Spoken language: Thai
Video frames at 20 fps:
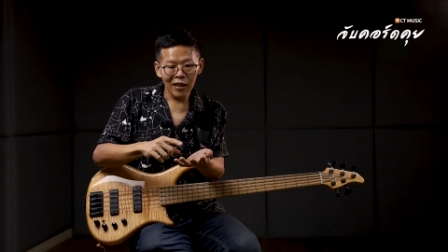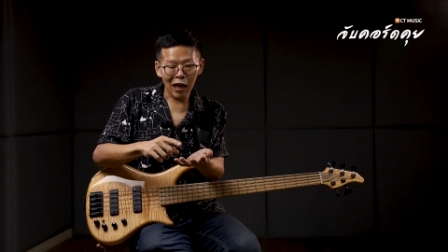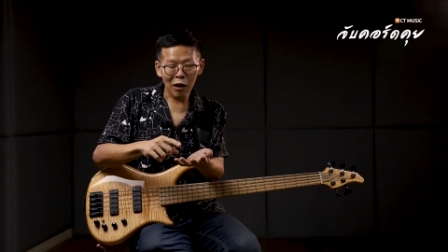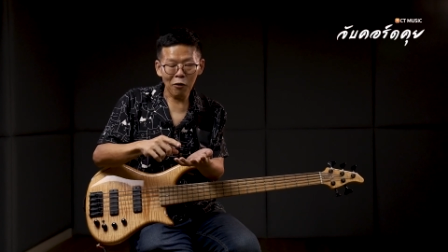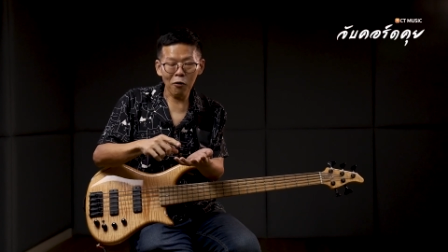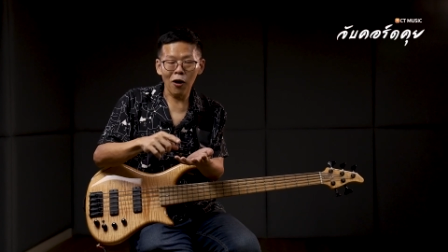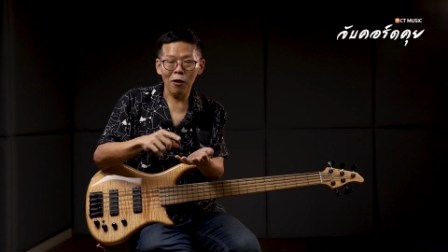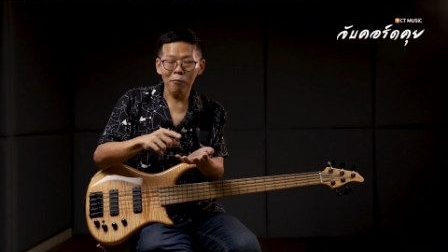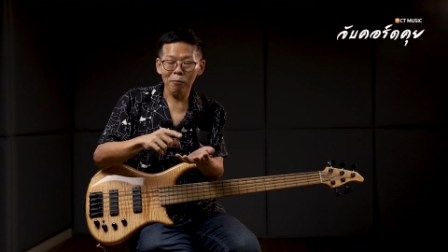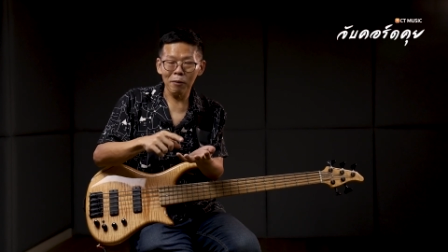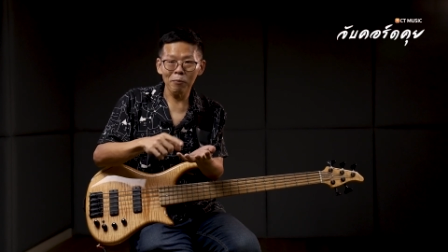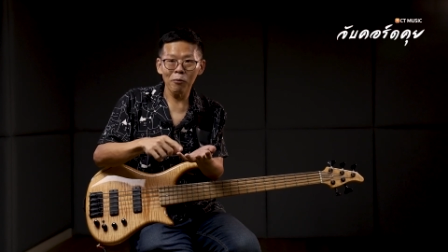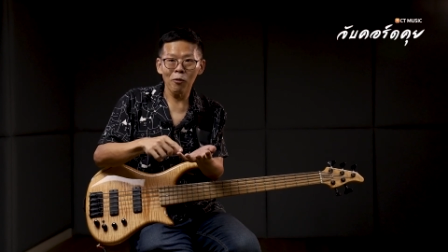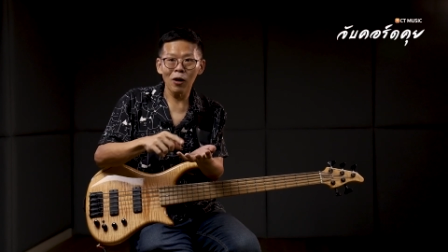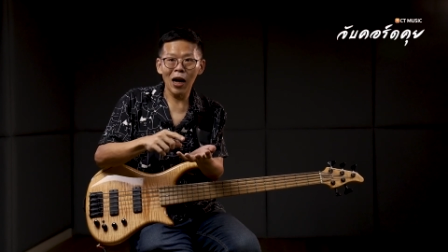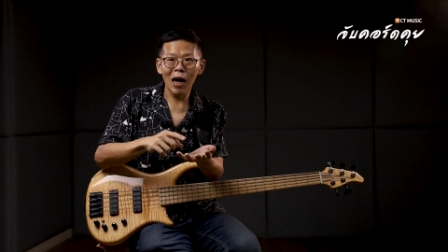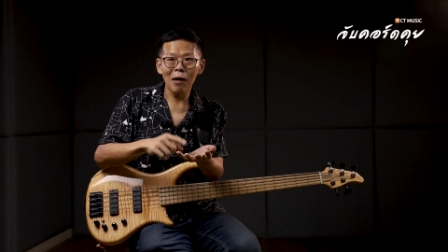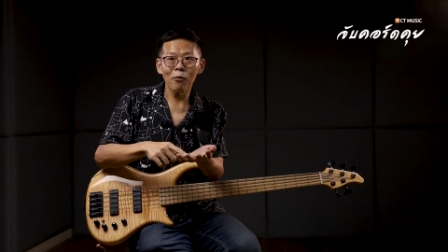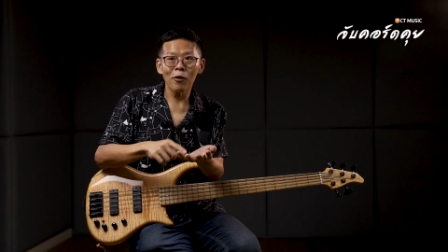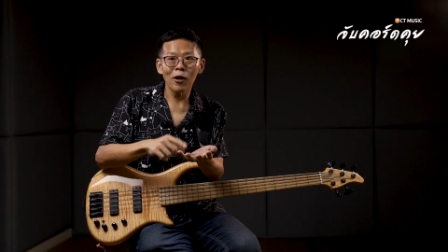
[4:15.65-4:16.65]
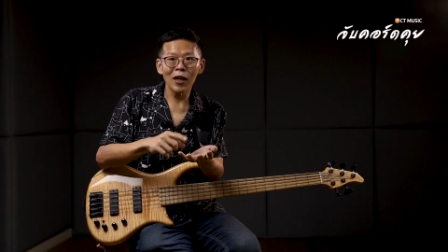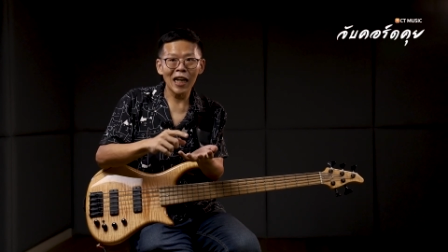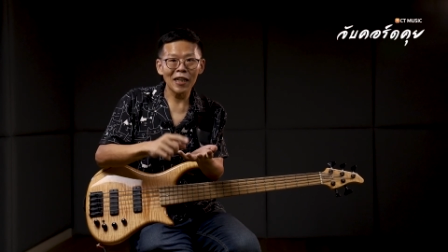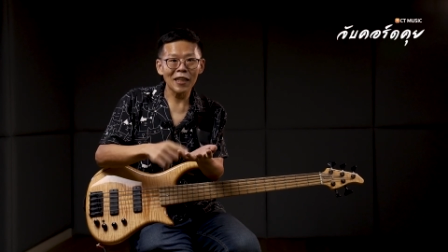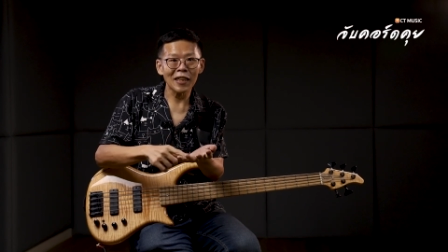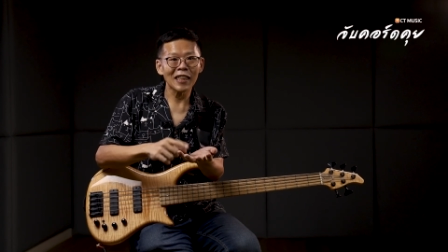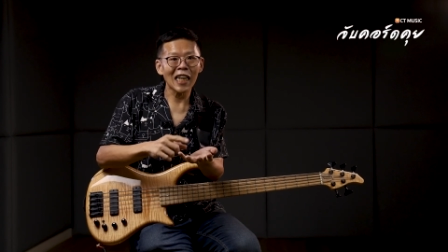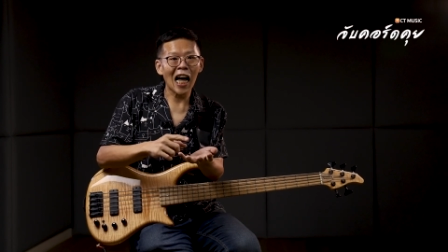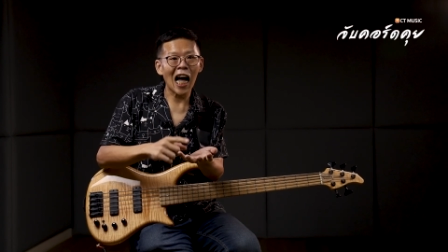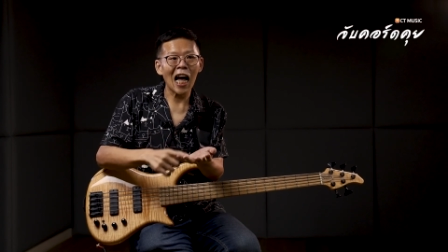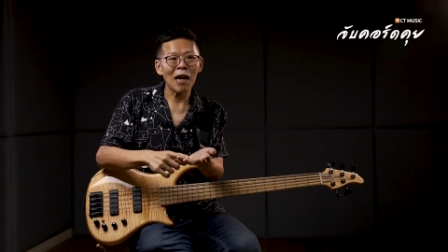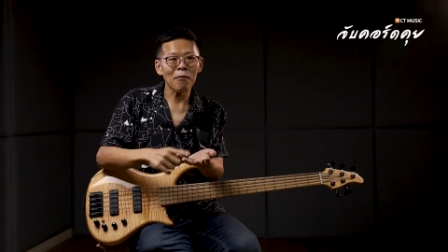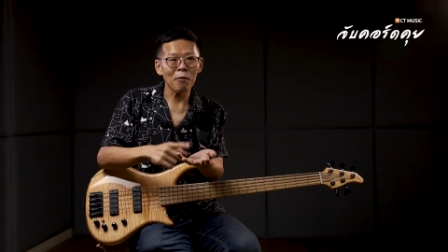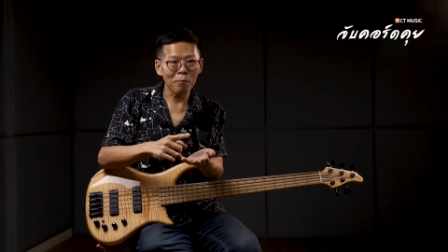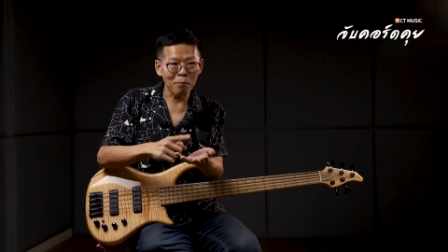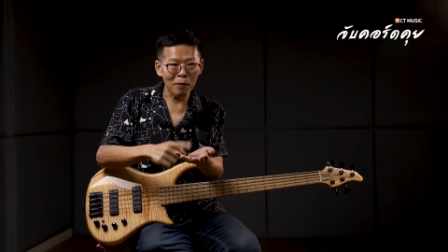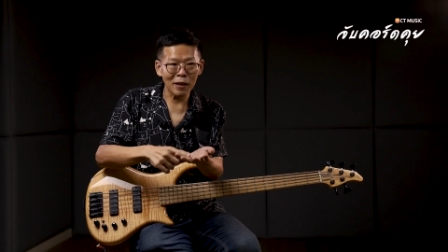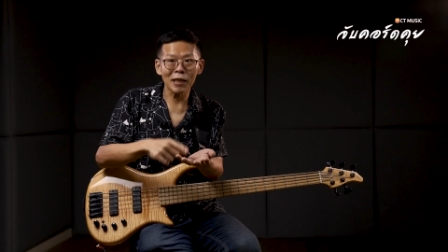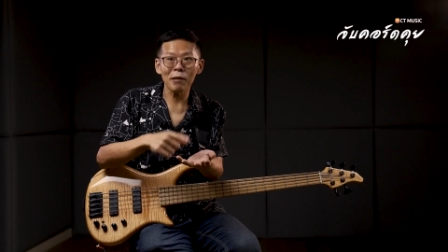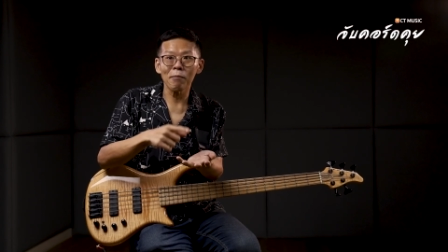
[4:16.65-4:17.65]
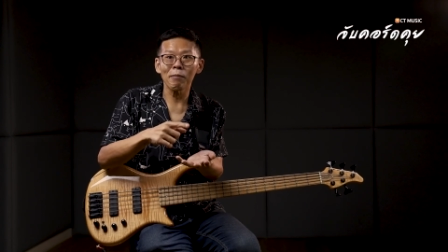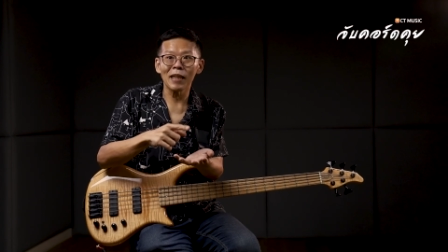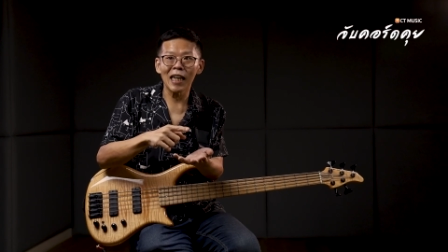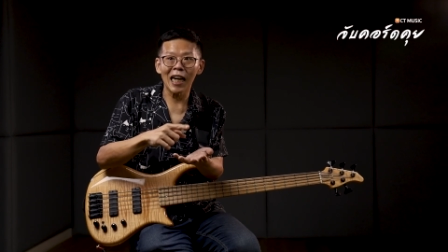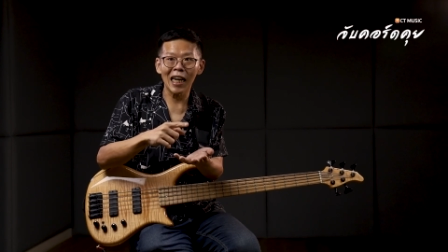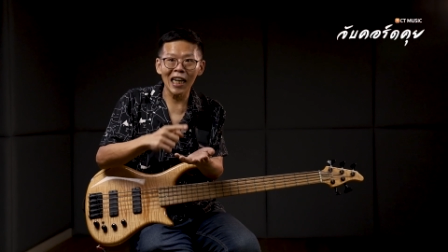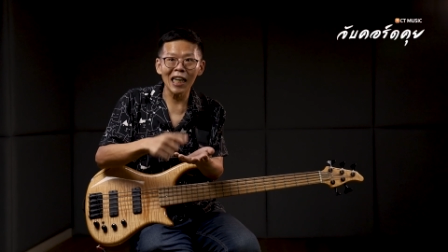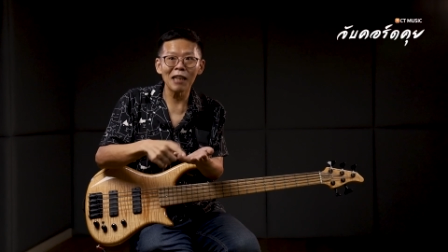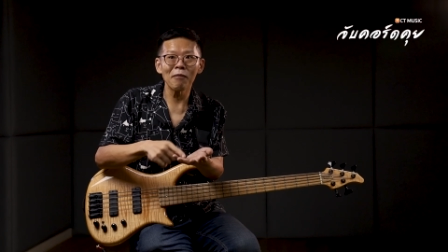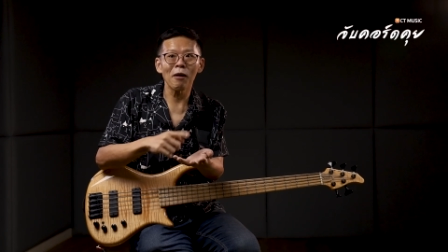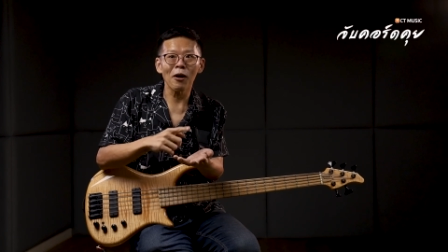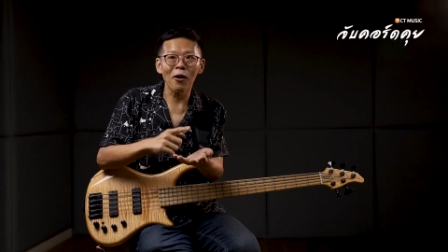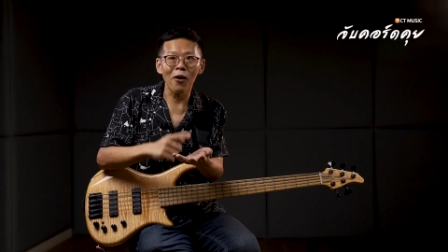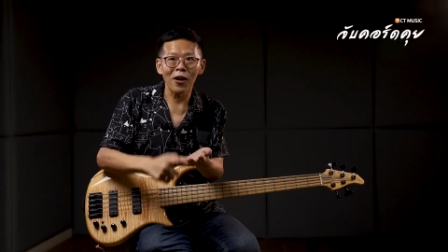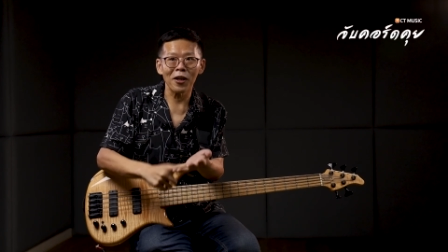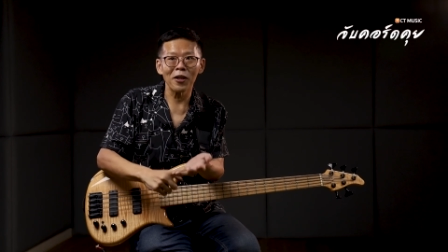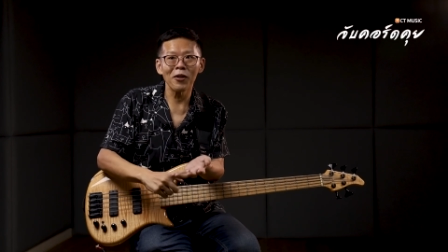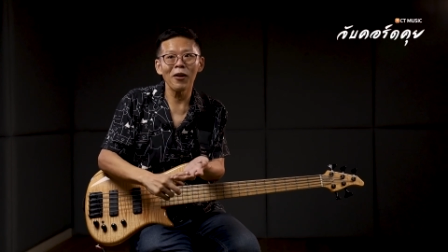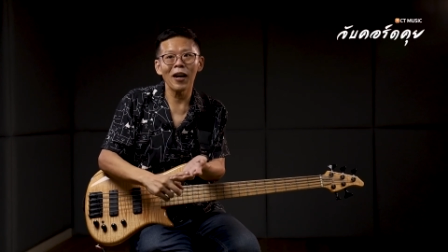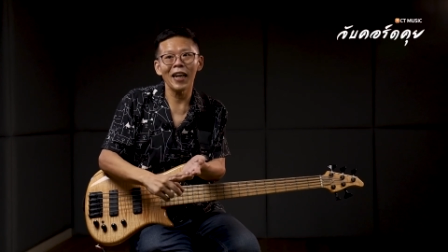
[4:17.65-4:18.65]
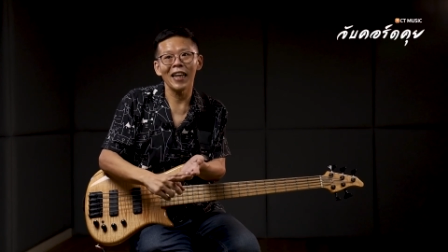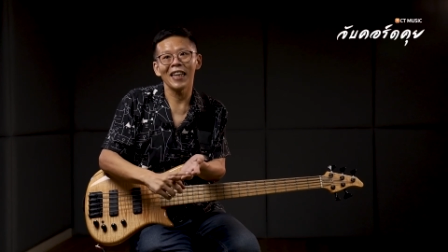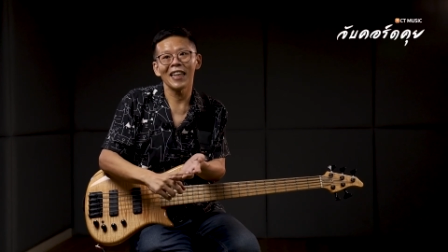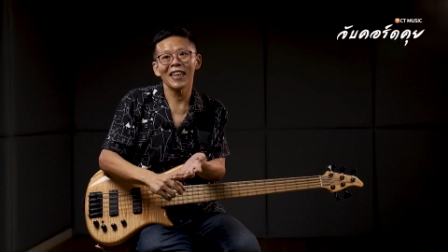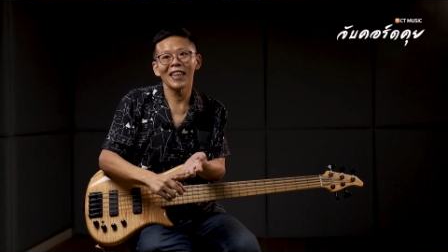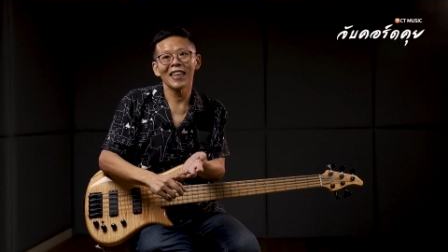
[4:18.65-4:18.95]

แล้วก่อนเป็นโมลาโมลาสัญชายมันเป็นสปินนาเคิลมาก่อนด้วย